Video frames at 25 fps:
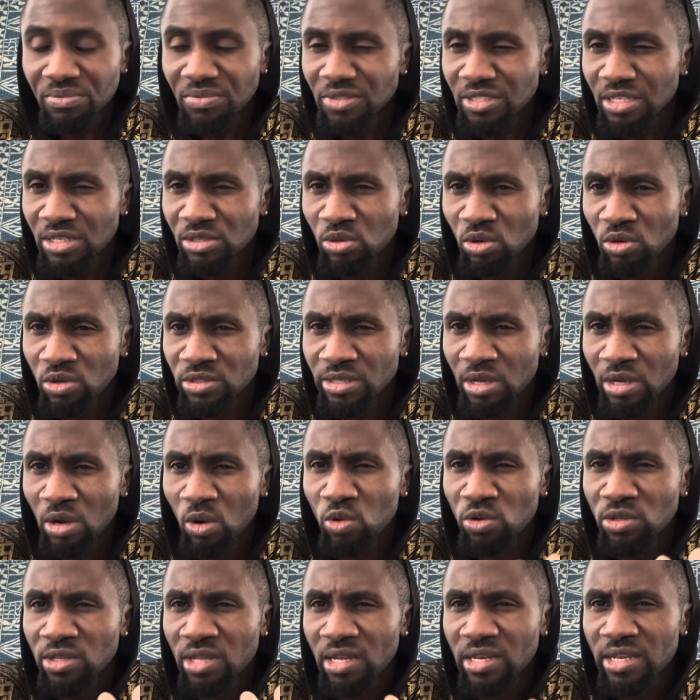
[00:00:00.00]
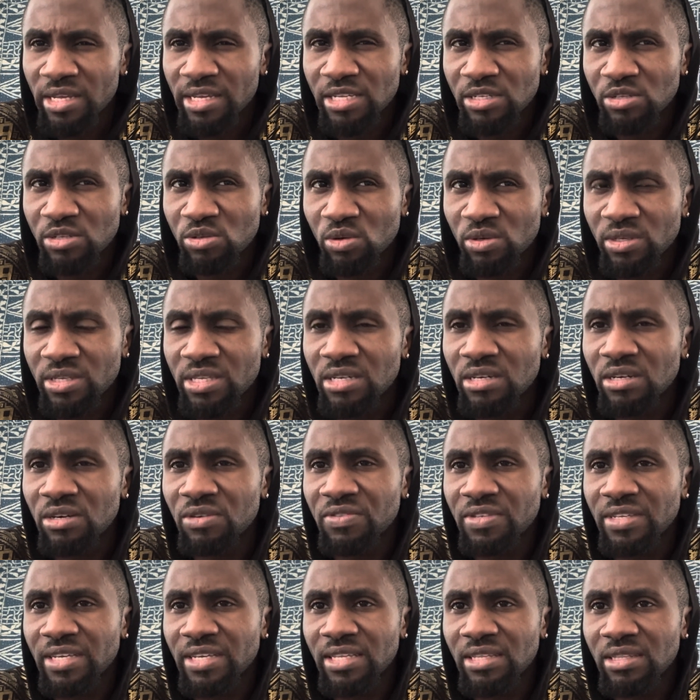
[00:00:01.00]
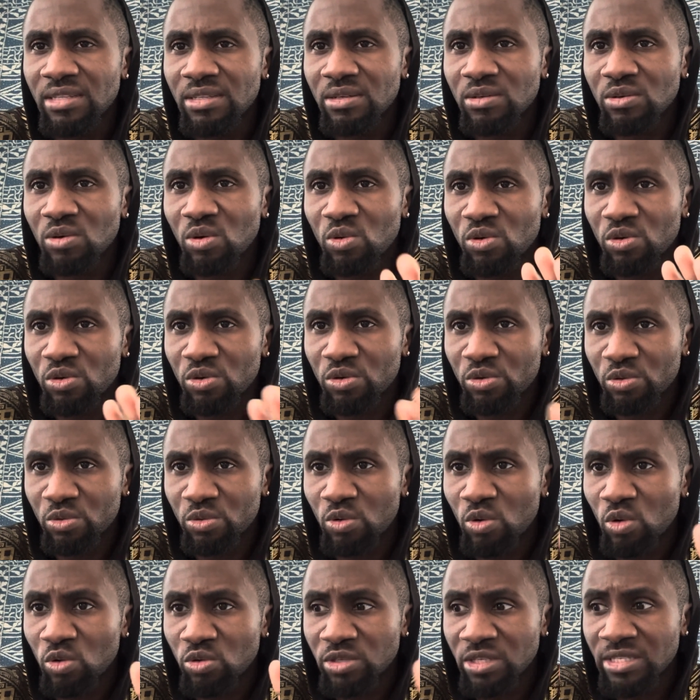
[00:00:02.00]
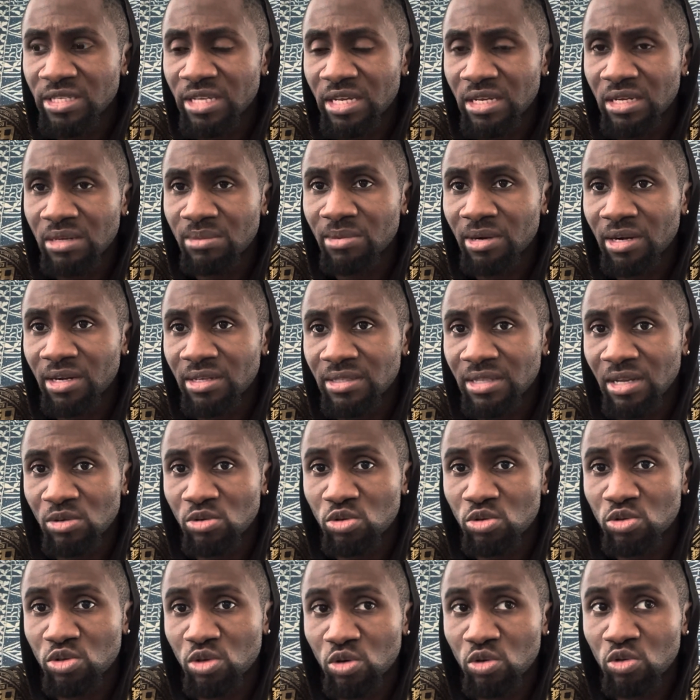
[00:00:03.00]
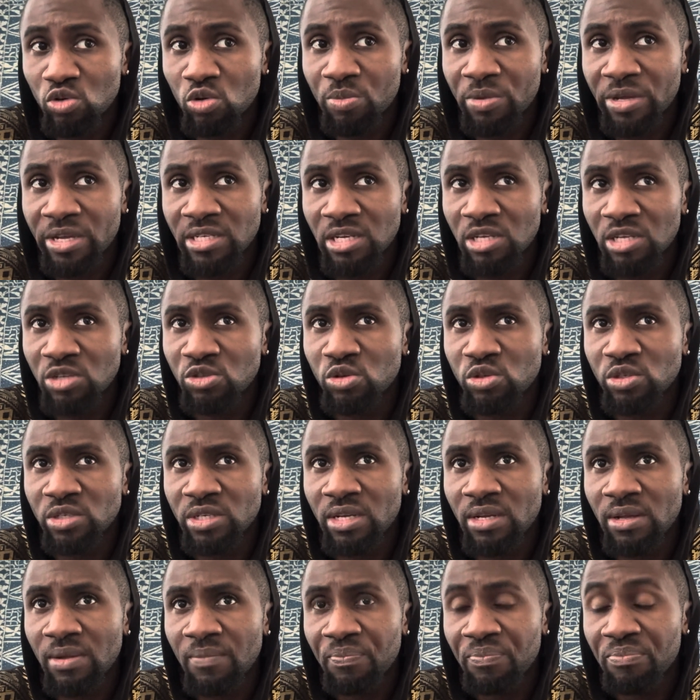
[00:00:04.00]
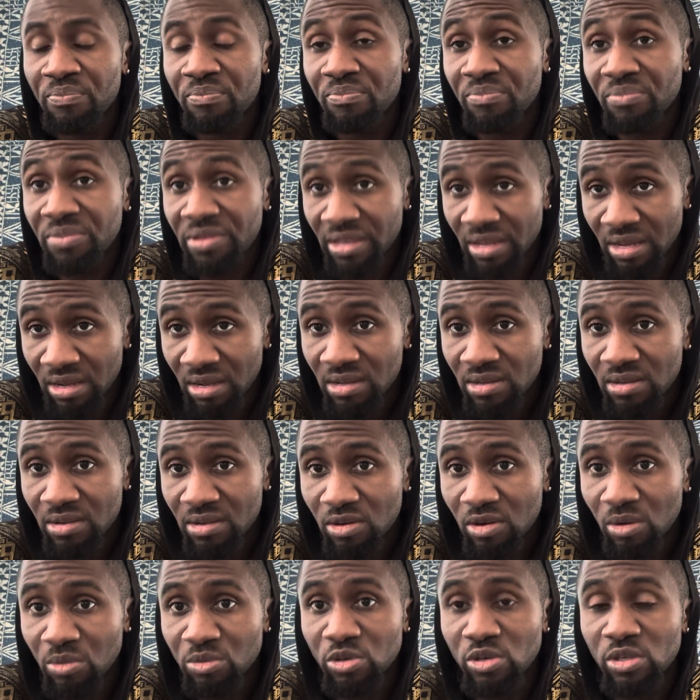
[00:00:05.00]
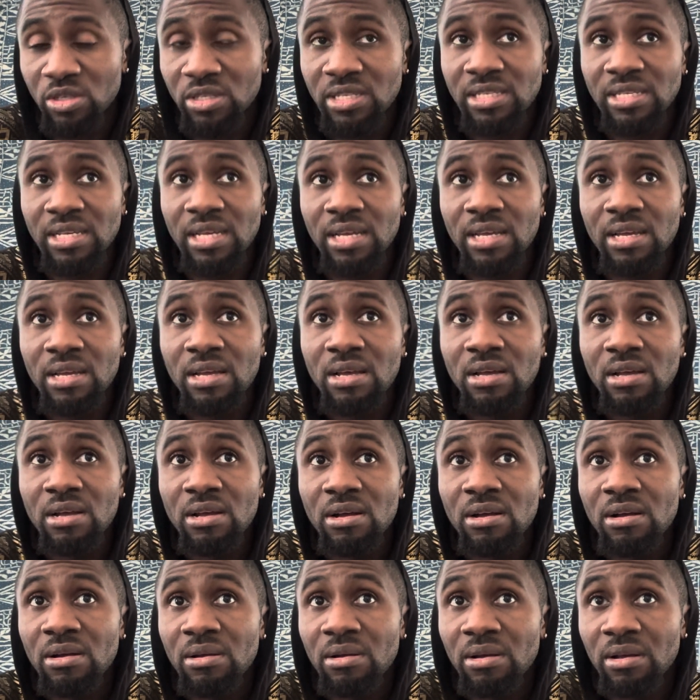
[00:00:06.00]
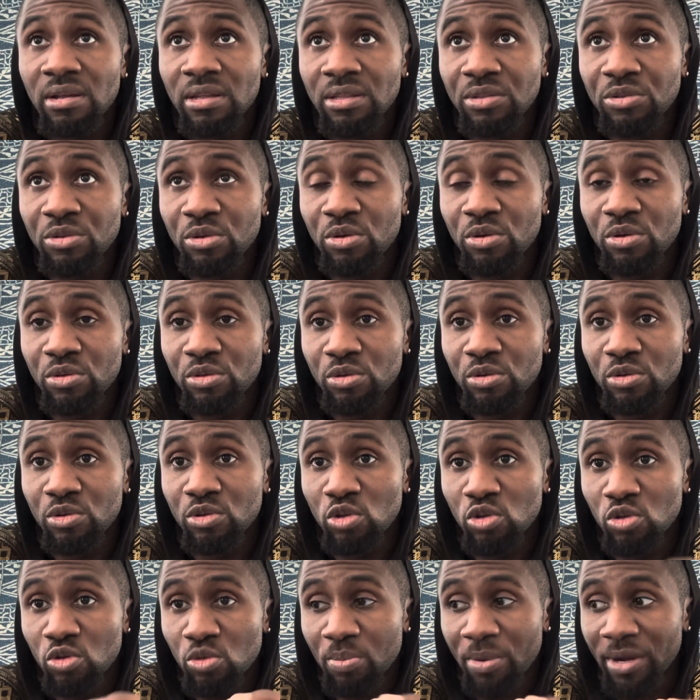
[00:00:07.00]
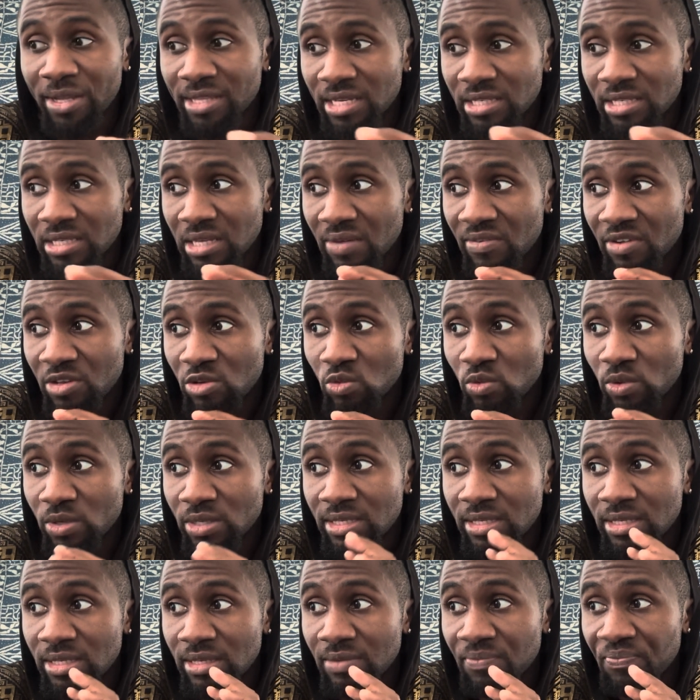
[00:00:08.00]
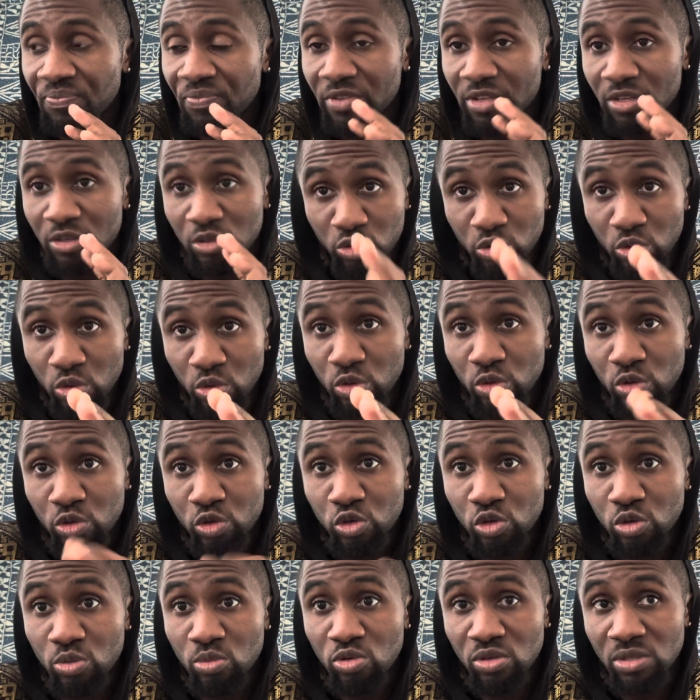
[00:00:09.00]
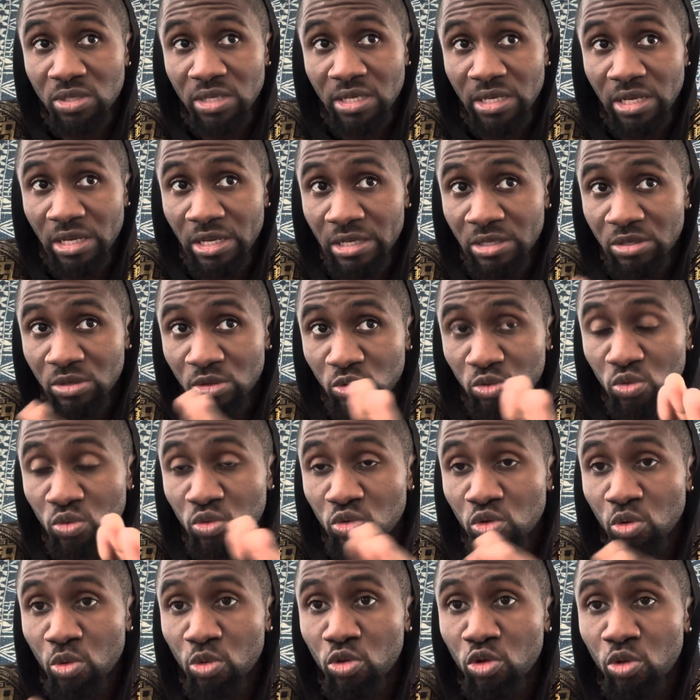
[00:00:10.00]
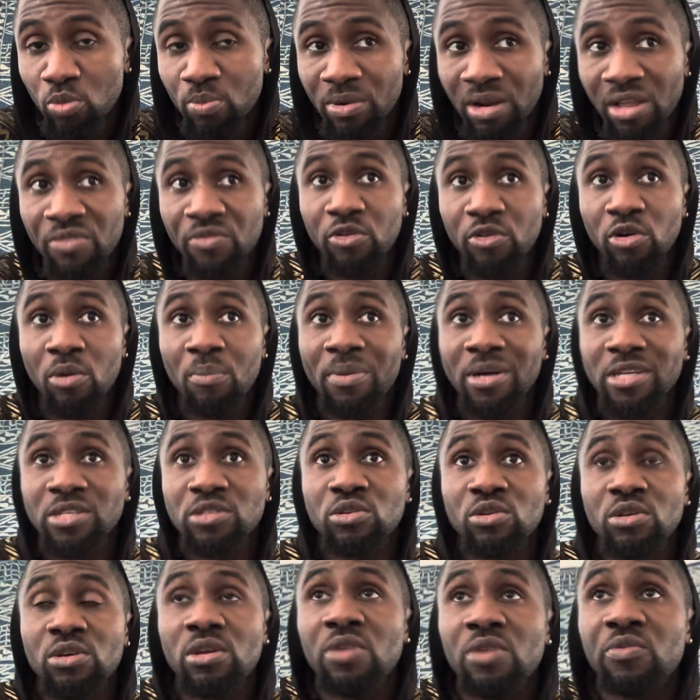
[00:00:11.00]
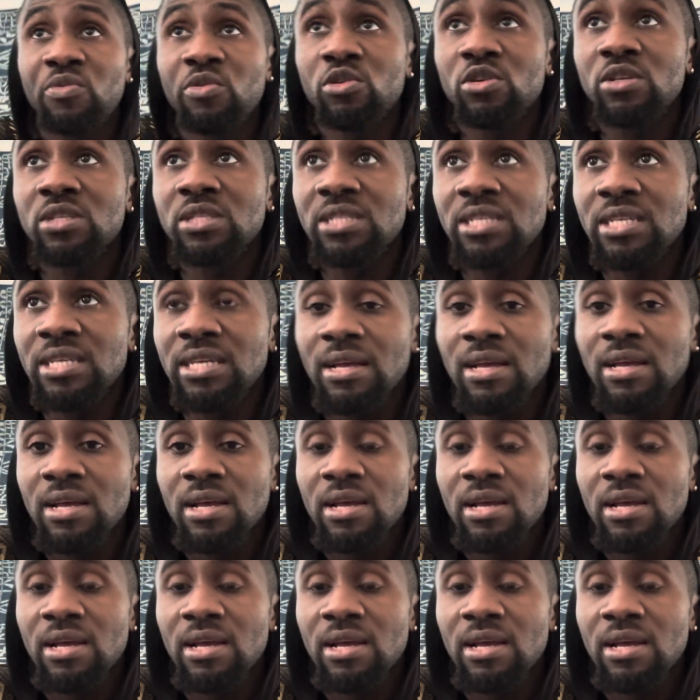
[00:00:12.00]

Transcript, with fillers: Donc, c'est autant de questions qui reviennent quotidiennement dans notre groupe et j'ai jugé bien, comme je le disais, de, de, de, partager avec nous ici, sur YouTube aussi et sur toute notre, plateforme. Parce qu'il faut le dire,